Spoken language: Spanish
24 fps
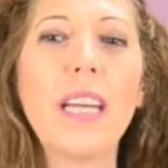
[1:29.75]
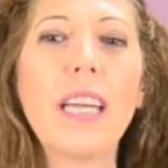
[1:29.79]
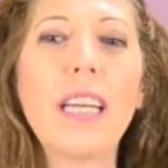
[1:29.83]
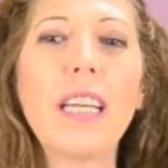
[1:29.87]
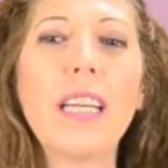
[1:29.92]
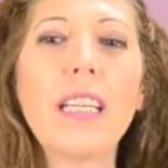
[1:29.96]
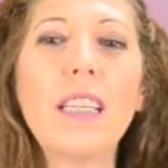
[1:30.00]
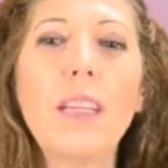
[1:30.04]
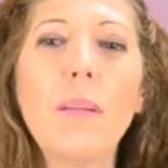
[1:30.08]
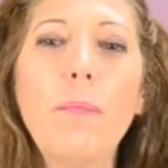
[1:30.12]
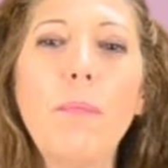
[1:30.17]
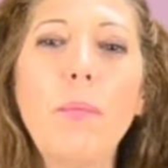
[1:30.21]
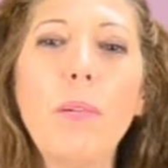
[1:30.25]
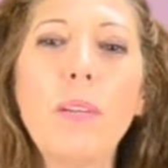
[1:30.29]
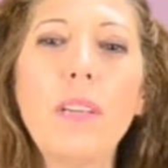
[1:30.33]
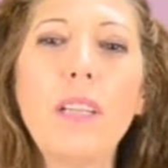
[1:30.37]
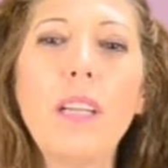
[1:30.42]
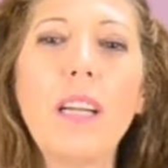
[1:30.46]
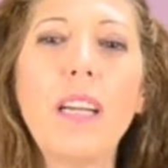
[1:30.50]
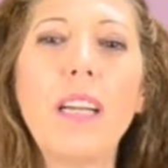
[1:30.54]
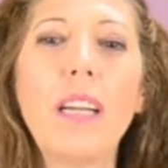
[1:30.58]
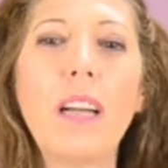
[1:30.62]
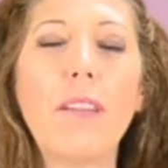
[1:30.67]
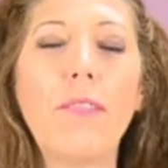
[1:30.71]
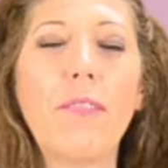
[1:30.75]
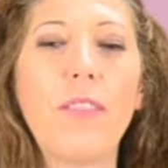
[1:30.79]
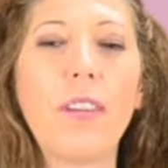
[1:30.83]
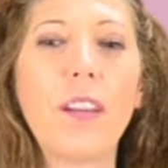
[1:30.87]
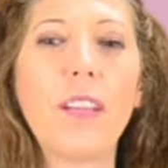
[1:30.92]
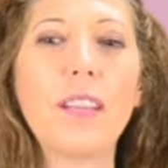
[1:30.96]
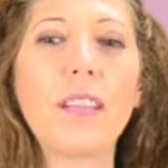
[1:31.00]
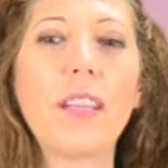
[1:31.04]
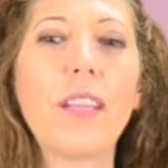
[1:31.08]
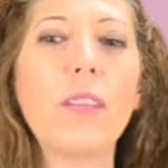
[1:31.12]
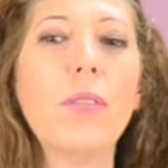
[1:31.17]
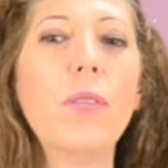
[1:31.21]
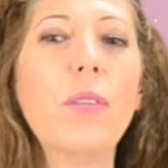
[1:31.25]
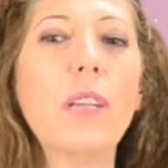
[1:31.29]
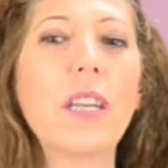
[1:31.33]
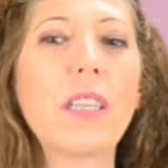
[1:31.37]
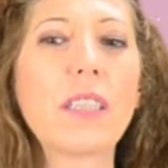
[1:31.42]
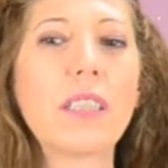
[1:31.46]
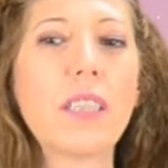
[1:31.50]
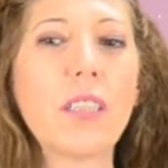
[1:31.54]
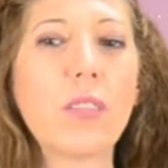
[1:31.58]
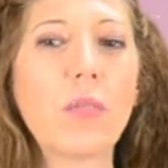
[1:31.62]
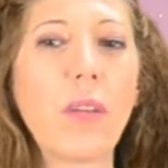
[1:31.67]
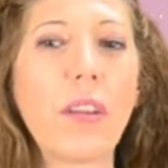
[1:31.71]
que te pondrán al frente de una
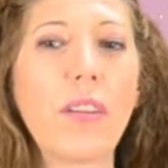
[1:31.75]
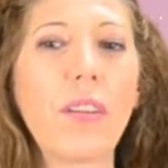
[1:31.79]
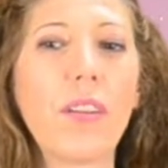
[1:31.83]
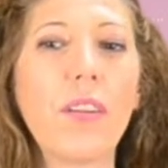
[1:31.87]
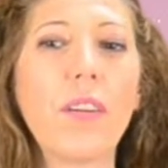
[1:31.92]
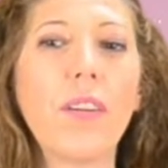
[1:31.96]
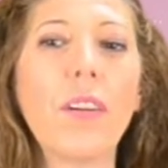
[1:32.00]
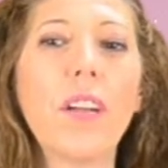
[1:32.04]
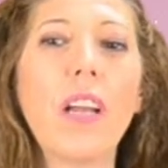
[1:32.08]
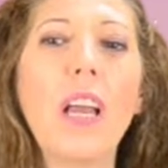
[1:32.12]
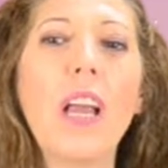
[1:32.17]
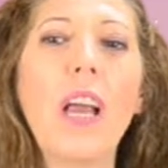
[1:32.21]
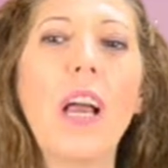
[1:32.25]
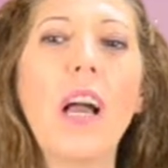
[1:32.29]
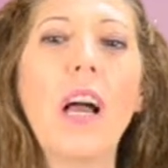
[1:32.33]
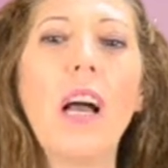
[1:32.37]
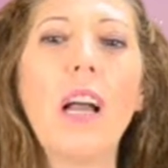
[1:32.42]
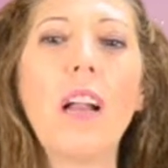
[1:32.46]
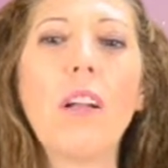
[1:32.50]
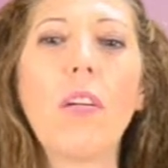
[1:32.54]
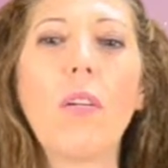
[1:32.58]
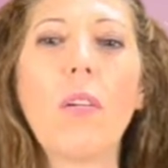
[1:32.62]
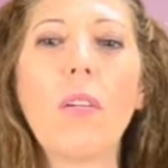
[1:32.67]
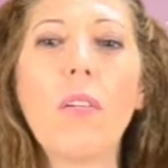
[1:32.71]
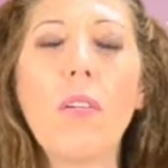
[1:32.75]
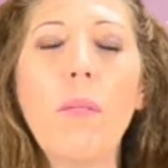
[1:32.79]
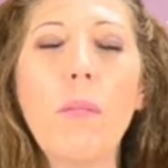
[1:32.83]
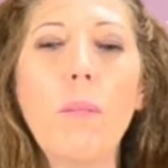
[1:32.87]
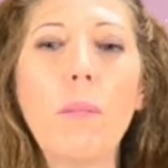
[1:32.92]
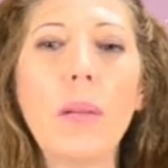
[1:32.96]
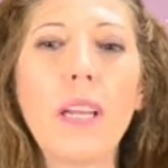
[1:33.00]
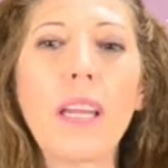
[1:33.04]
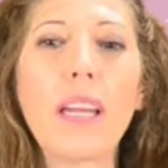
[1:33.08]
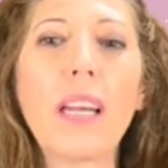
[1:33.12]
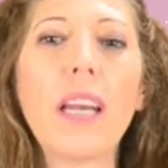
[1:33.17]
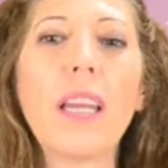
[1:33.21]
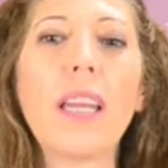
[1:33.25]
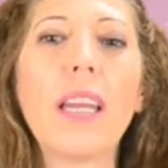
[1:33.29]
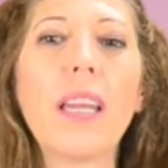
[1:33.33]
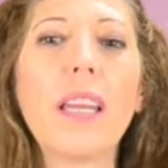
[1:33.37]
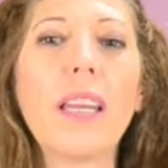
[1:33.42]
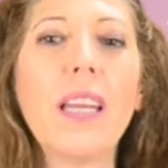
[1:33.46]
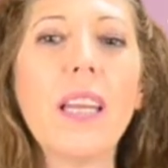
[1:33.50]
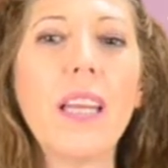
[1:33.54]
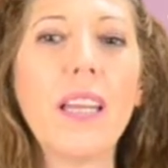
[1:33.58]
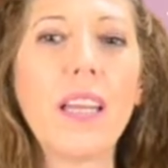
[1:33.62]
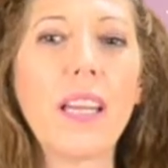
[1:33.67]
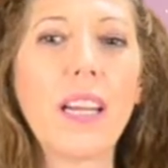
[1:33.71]
situación algo complicada y
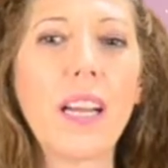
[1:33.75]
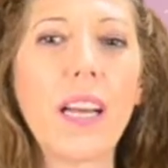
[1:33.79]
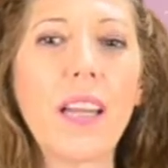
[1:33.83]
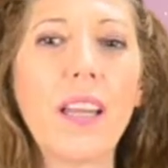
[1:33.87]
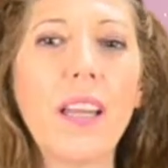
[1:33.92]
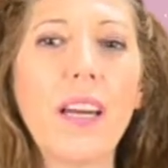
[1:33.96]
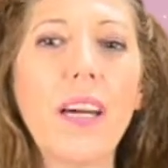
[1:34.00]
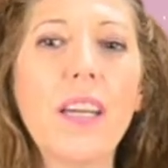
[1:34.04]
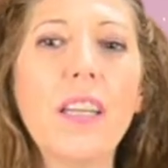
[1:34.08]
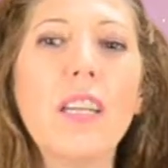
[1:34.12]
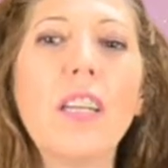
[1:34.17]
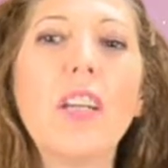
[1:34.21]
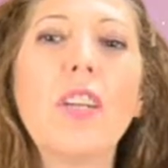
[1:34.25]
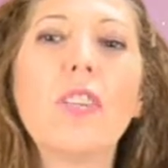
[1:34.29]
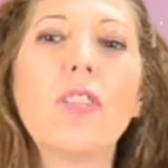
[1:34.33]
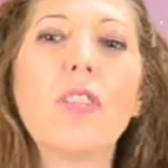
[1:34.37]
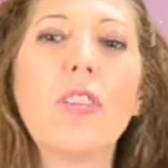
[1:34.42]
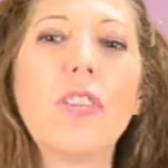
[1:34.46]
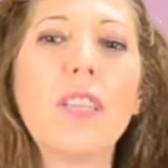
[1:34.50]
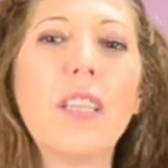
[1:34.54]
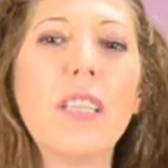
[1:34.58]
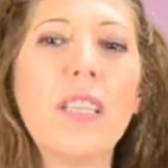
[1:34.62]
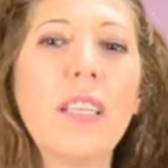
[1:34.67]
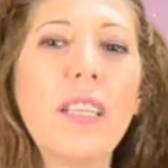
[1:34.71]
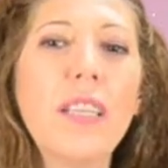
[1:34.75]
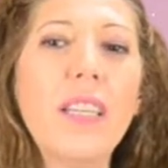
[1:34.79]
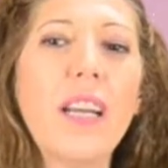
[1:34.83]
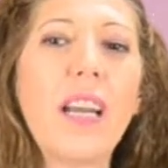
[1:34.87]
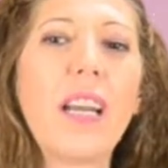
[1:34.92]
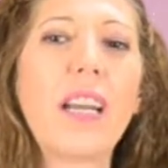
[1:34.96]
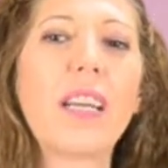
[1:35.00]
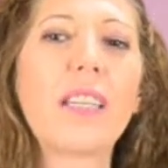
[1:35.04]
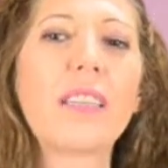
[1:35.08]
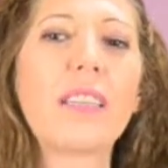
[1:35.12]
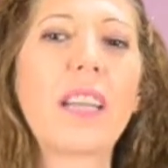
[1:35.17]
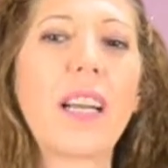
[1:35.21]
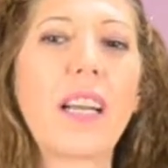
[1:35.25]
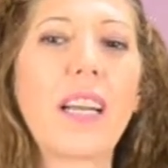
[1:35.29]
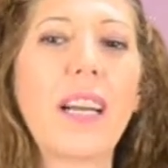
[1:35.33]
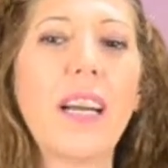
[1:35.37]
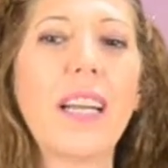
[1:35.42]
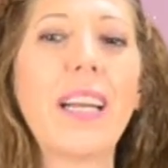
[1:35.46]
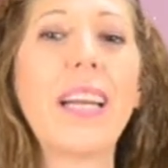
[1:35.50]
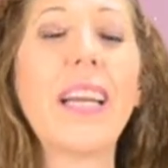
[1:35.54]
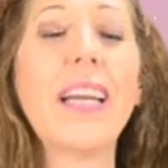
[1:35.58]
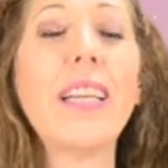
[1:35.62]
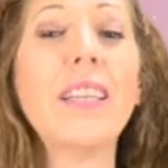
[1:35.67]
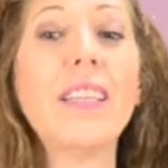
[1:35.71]
delicada, donde tendrás que
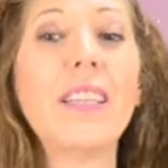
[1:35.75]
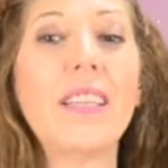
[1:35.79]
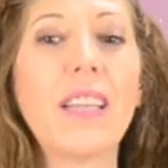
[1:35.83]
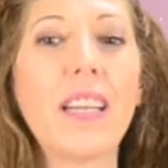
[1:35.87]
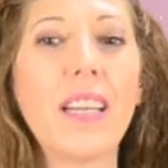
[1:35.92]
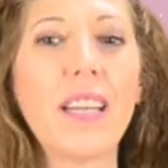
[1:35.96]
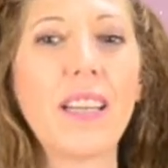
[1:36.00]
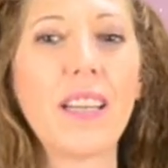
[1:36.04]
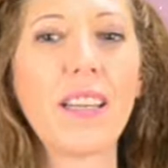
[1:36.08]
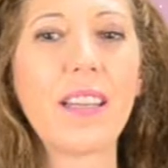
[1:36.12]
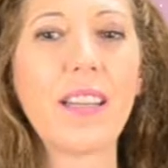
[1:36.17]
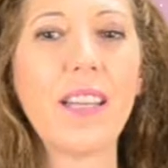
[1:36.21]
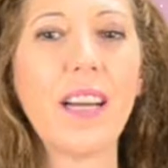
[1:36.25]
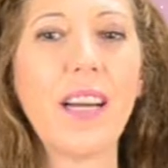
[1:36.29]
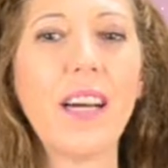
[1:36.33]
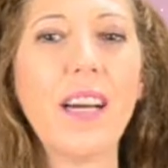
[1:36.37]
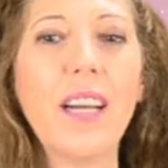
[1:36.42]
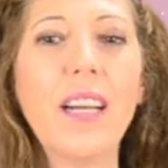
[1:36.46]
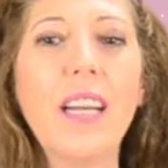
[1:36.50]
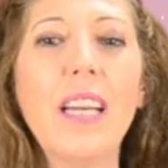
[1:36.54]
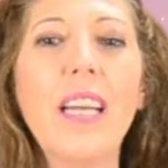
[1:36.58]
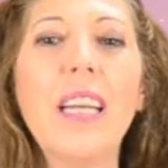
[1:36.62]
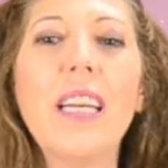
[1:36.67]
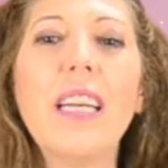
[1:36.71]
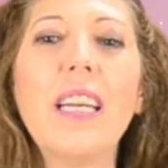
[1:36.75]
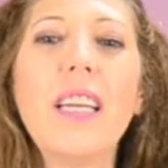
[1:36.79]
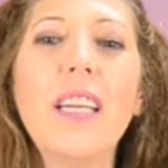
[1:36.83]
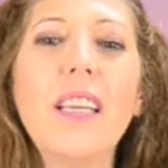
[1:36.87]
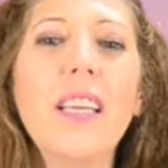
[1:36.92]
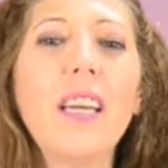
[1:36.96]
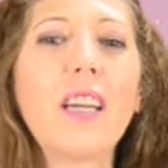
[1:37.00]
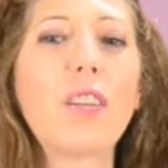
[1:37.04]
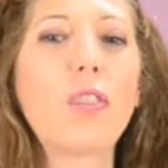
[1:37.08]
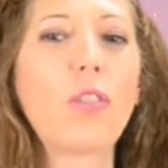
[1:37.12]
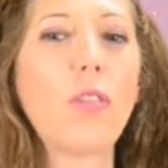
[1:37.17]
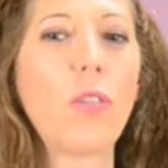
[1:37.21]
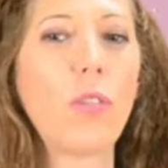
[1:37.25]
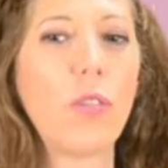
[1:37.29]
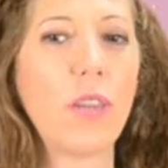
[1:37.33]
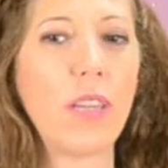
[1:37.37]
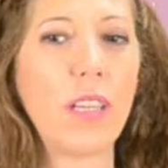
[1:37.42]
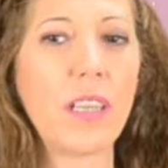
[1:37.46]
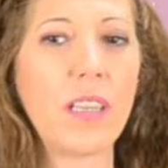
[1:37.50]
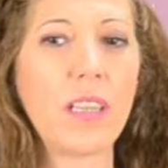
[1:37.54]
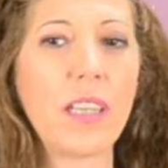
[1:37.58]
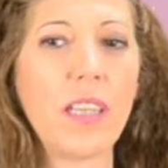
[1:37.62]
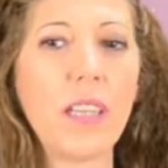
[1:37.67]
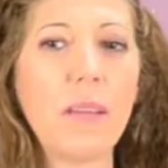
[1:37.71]
sacar entereza y dar todo
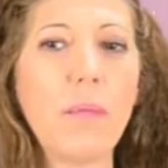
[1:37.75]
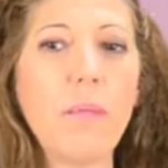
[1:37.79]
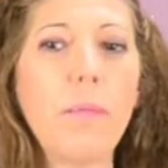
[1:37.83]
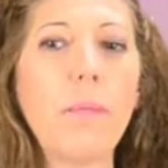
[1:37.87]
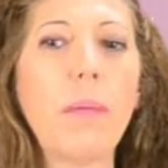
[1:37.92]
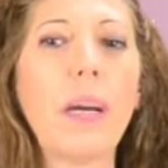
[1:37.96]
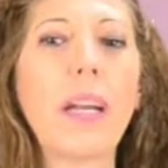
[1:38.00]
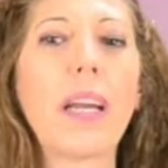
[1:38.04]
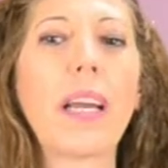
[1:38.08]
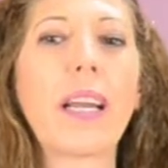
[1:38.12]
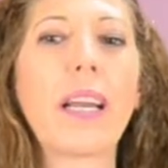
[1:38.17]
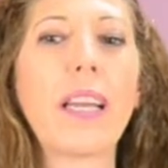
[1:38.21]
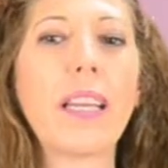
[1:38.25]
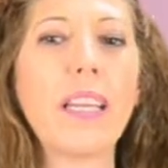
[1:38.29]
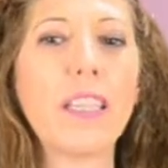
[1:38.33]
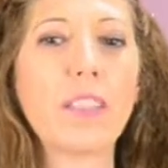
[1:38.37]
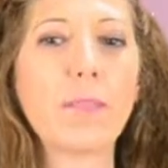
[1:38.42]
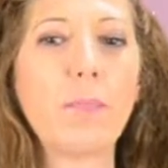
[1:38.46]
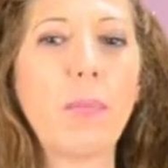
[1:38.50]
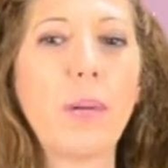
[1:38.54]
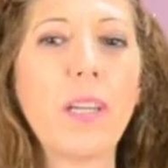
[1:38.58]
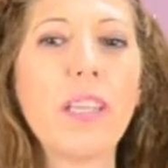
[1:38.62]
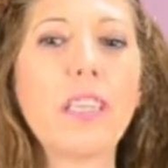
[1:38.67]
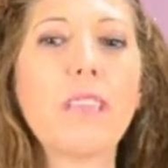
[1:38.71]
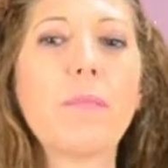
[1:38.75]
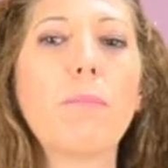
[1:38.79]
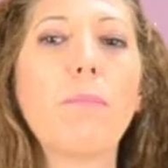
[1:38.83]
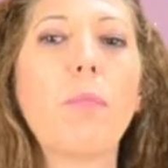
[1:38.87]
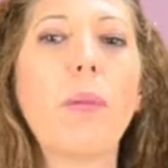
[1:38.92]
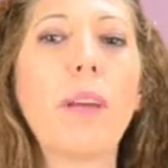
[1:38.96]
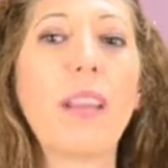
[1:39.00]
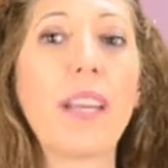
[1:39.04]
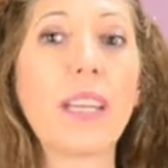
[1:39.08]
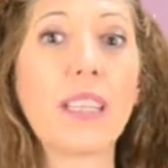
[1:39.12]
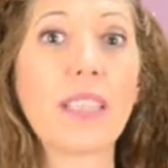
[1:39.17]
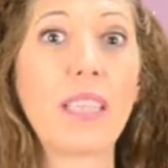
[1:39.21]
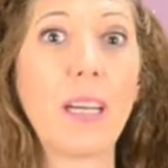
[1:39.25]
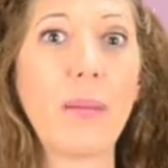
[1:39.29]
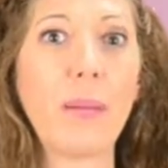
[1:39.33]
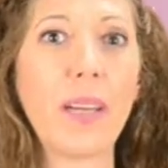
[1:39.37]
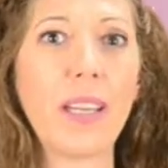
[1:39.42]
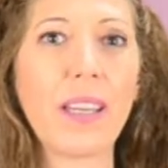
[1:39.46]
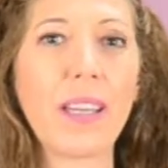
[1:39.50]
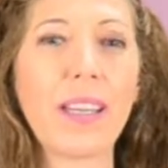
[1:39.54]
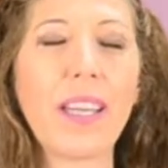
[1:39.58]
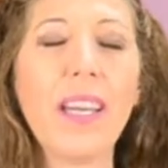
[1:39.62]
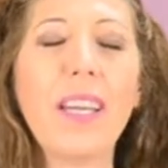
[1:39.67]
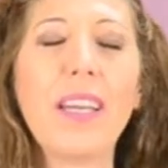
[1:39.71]
de ti para que después puedas
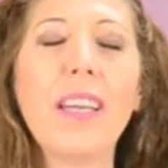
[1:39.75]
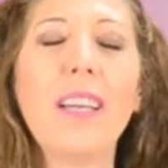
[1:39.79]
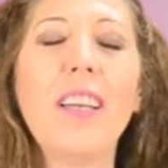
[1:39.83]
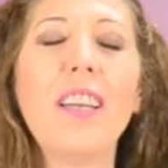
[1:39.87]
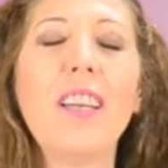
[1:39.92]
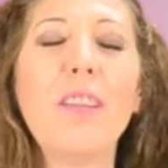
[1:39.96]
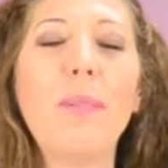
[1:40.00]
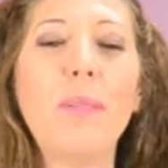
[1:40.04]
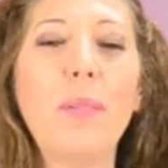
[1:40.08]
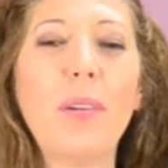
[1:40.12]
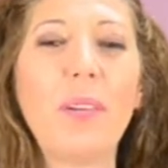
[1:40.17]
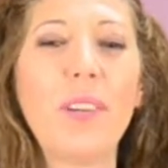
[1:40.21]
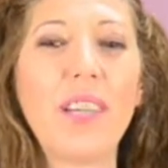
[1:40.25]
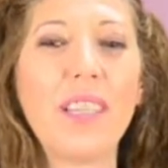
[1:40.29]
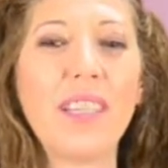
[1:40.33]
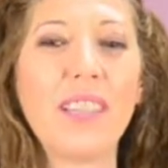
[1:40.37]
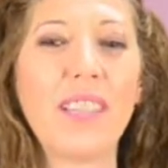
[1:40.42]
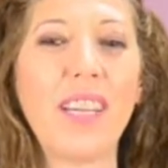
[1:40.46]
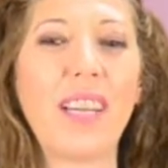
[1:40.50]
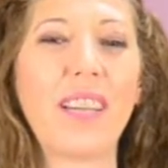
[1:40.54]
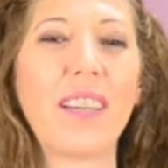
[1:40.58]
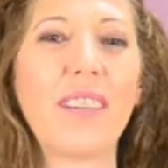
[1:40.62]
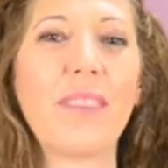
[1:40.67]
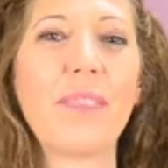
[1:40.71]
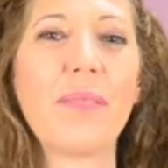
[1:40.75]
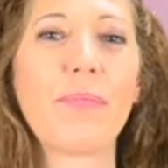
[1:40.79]
avanzar y progresar.